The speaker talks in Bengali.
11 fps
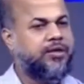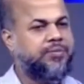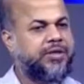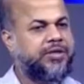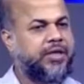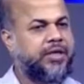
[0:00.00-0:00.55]

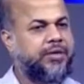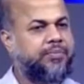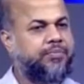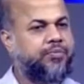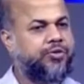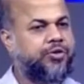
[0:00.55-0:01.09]
স্পেশালি
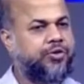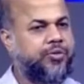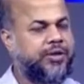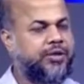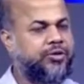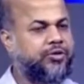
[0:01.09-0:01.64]
পোস্ট
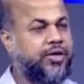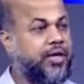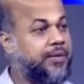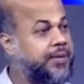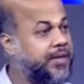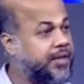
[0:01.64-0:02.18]
ট্রমাটিক যদি
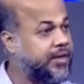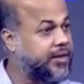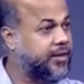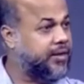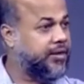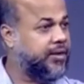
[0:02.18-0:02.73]
হাড় ভেঙে
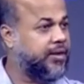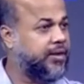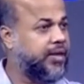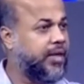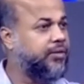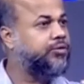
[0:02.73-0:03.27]
গিয়ে গিয়ে
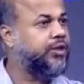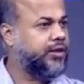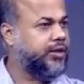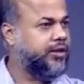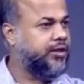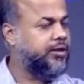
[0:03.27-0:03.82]
নাও
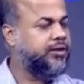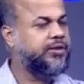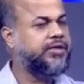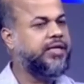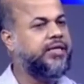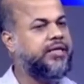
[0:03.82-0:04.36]
থাকে তো
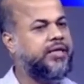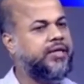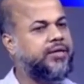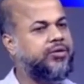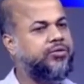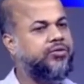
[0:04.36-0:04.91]
সেকেন্ডারিলি
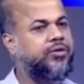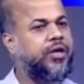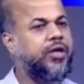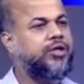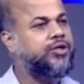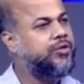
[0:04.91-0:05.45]
কিন্তু
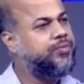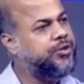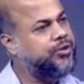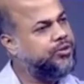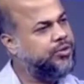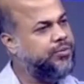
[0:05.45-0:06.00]
সফট
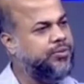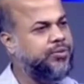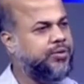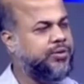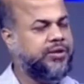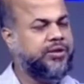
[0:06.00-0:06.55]
টিস্যুতে
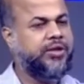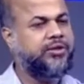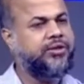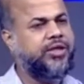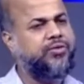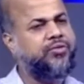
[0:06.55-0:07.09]
বিভিন্ন যে
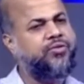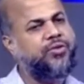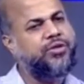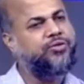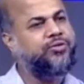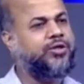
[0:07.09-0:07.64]
যে কোনো
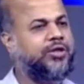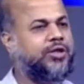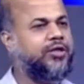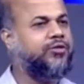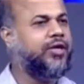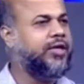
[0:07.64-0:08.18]
ইঞ্জুরিতেই
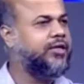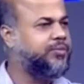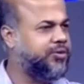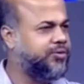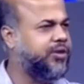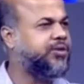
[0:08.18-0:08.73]
কিন্তু কানেকটিভ
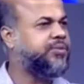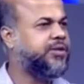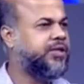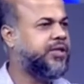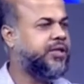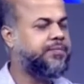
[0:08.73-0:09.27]
টিস্যু আসবে
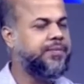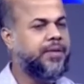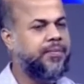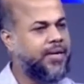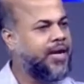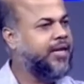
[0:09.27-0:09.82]
ঠিক না
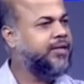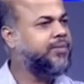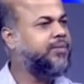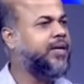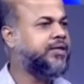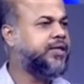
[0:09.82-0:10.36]
ব্লাড আসবে
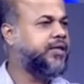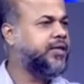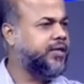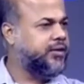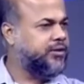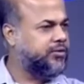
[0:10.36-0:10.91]
ব্লাড থেকেই
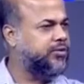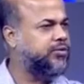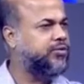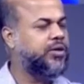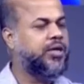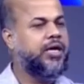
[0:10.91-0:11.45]
কানেকটিভ
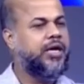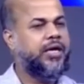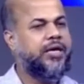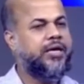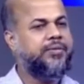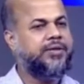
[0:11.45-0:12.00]
টিস্যুর
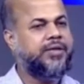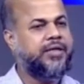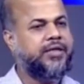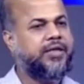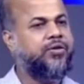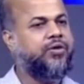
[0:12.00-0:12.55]
এখানে আবার
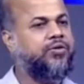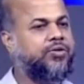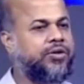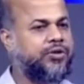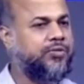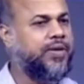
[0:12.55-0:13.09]
সেকেন্ডারি অন্য
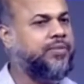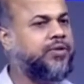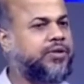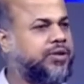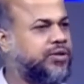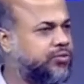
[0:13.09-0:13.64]
টিস্যু
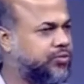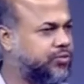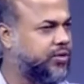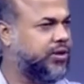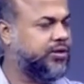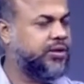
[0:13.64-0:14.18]
ফাইব্রাস টিস্যু
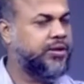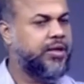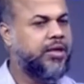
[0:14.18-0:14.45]
চলে আসে